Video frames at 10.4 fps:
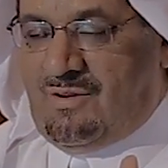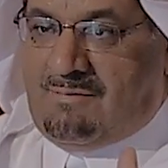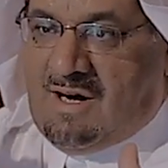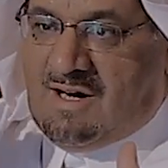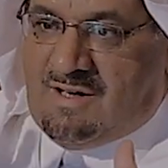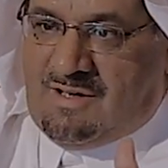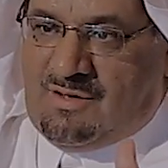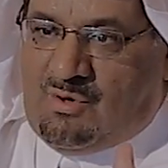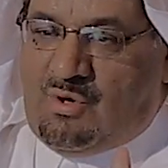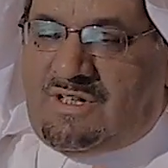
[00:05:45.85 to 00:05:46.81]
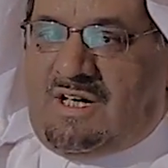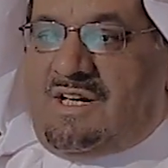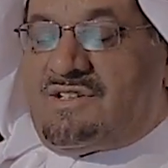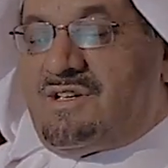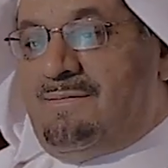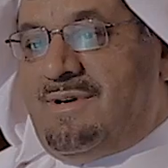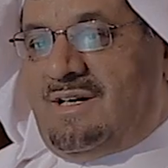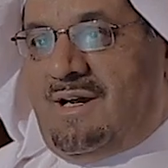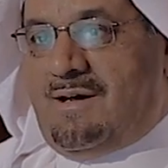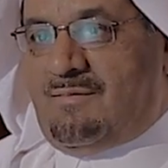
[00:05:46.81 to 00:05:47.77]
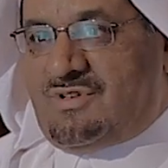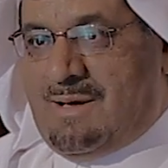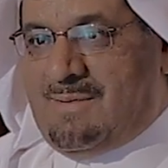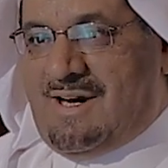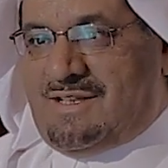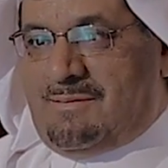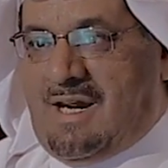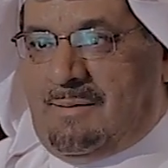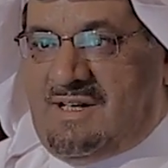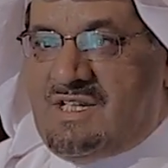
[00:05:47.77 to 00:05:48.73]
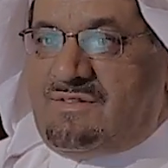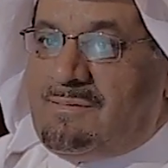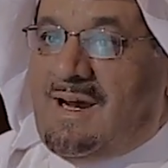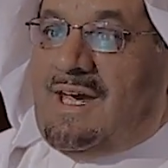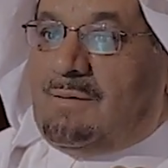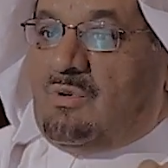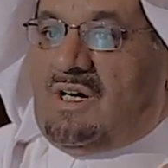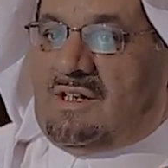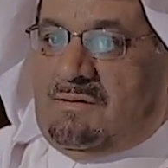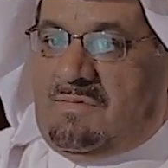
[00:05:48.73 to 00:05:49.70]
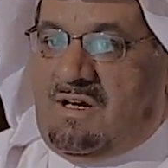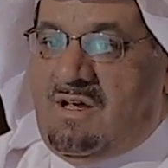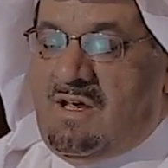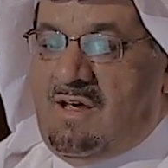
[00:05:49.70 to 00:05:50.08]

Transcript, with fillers: ثم غير الاسم إلى مسابقة الملك عبد العزيز في مكة المكرمة